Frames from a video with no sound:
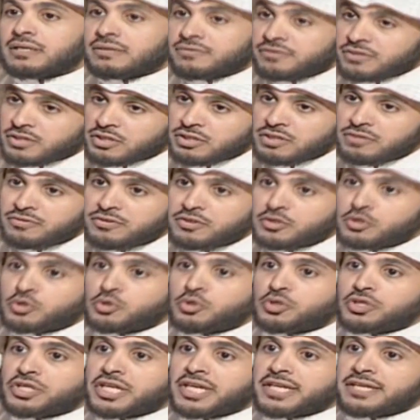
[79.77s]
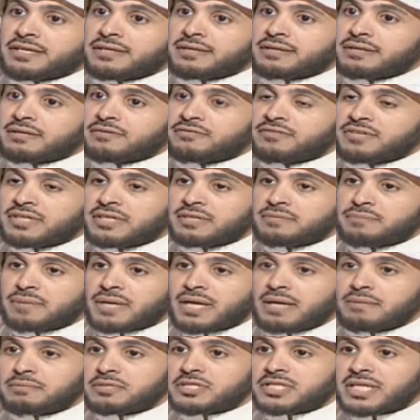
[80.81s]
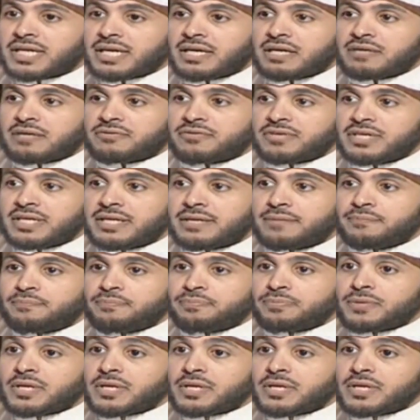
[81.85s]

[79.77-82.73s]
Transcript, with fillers: في التلفزيون أيضا في برامج ثقافية صح.